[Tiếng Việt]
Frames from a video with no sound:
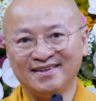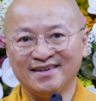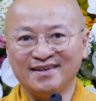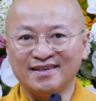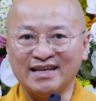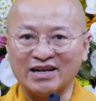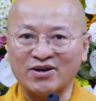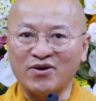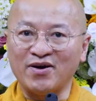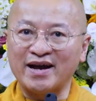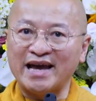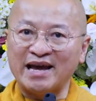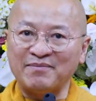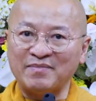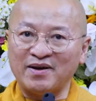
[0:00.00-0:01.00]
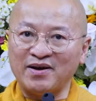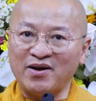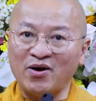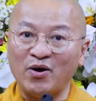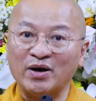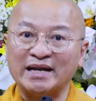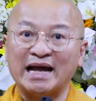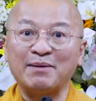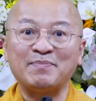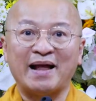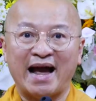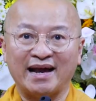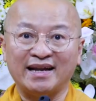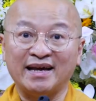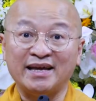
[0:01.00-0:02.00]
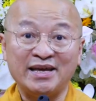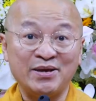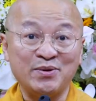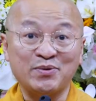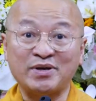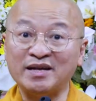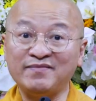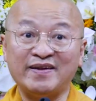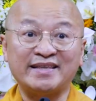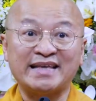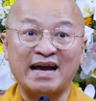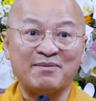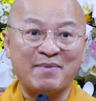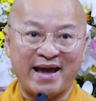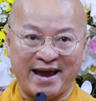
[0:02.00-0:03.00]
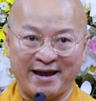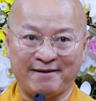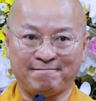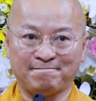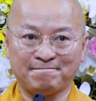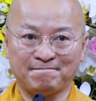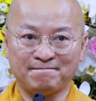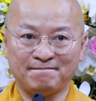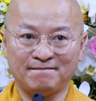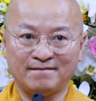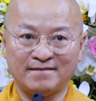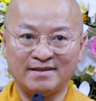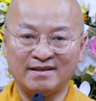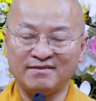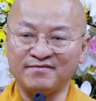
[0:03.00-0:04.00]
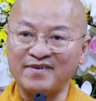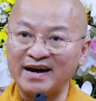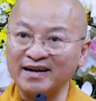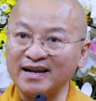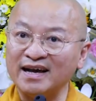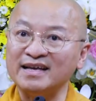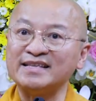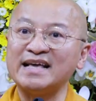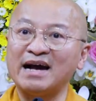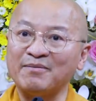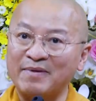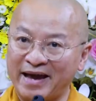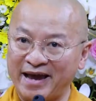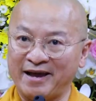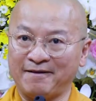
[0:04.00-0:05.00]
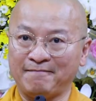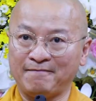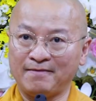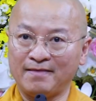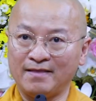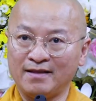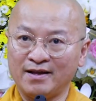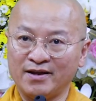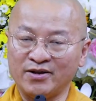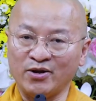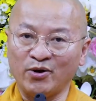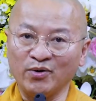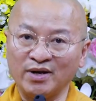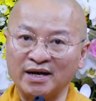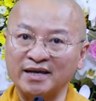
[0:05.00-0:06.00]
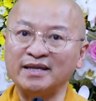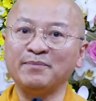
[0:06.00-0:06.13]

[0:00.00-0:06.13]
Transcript: thì con em đó hồi đáp lại là hiếu kính với cha mẹ, vâng lời cha mẹ, nỗ lực giúp